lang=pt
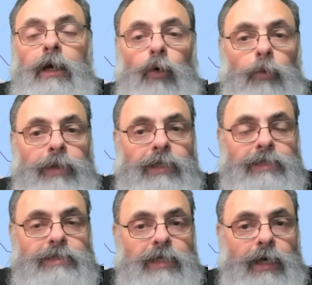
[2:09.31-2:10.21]

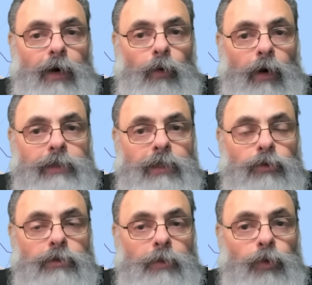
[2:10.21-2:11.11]
obedecer à ordem
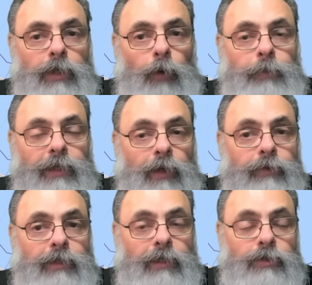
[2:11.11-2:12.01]
do Tribunal Penal
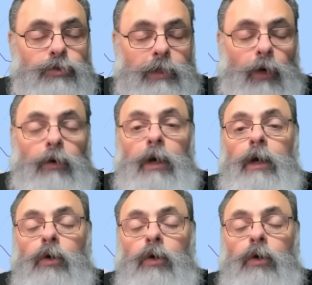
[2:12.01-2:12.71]
Internacional.